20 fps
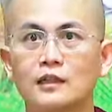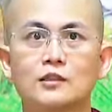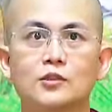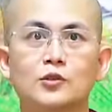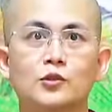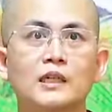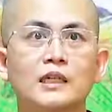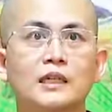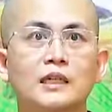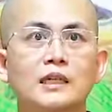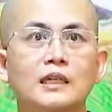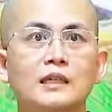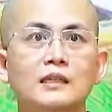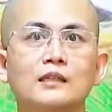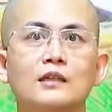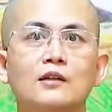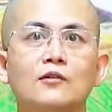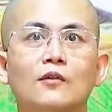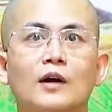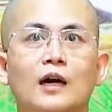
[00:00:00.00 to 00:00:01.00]
suy nghĩ
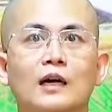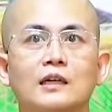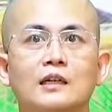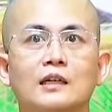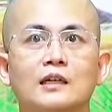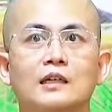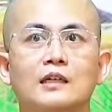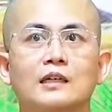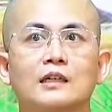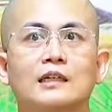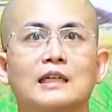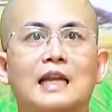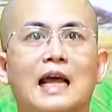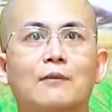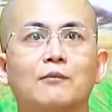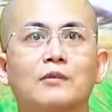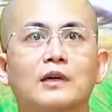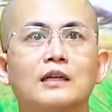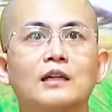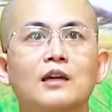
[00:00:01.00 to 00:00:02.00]
như vậy
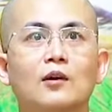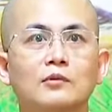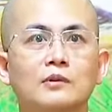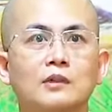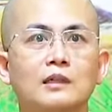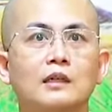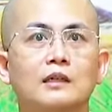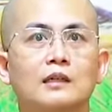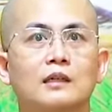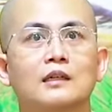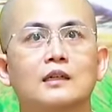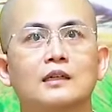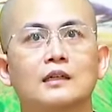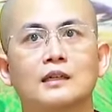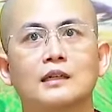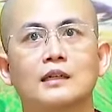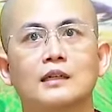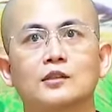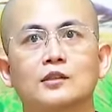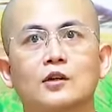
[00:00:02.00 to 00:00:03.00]
làm cái động lực
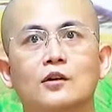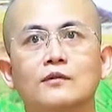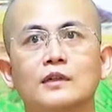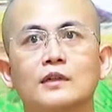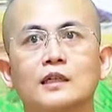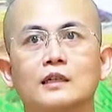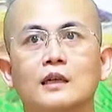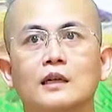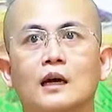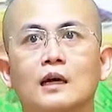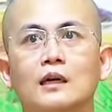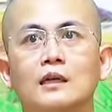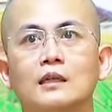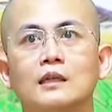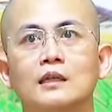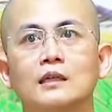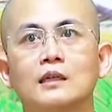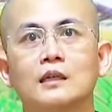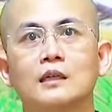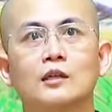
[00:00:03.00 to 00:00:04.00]
để cho vị
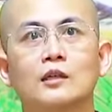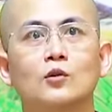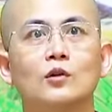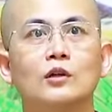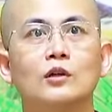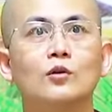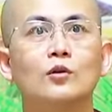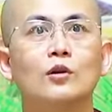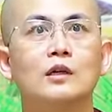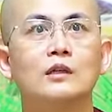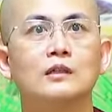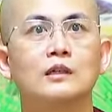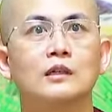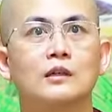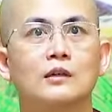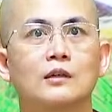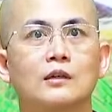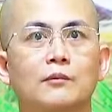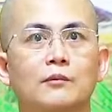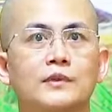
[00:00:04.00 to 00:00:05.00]
đấy luôn luôn
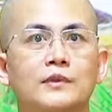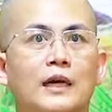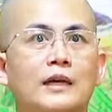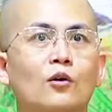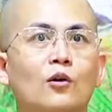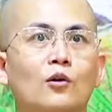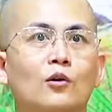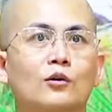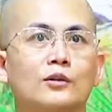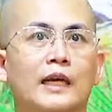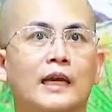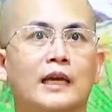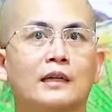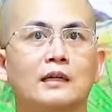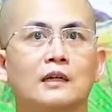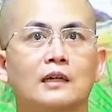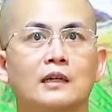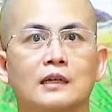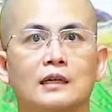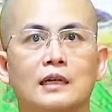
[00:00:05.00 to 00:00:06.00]
thấy hổ thẹn
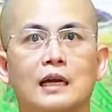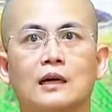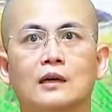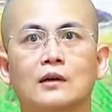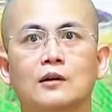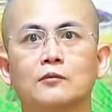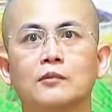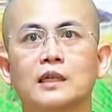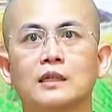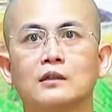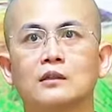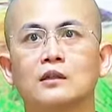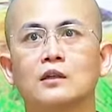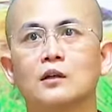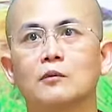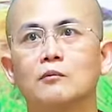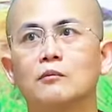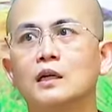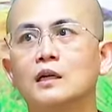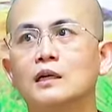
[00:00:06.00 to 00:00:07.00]
rằng mình
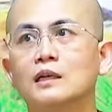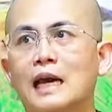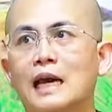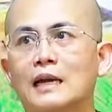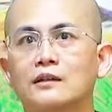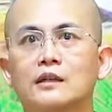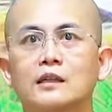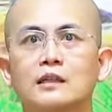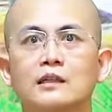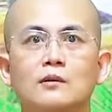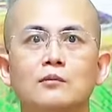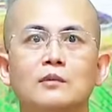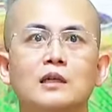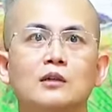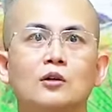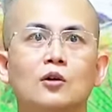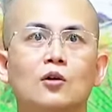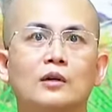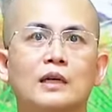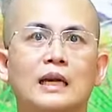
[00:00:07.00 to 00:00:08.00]
mới đạt đến cái
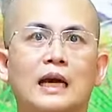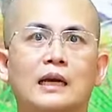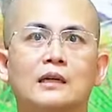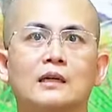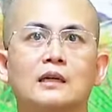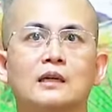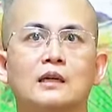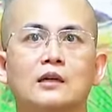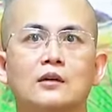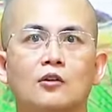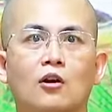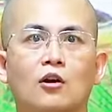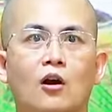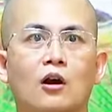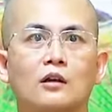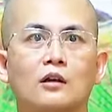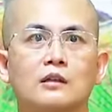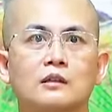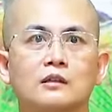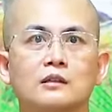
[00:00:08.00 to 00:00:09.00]
mức độ này
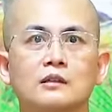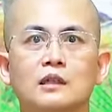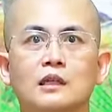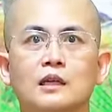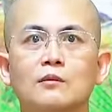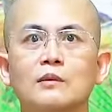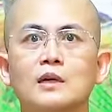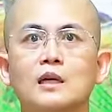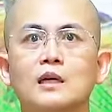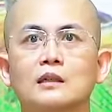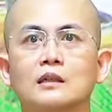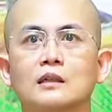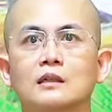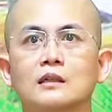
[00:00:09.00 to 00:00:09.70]
còn những cái bước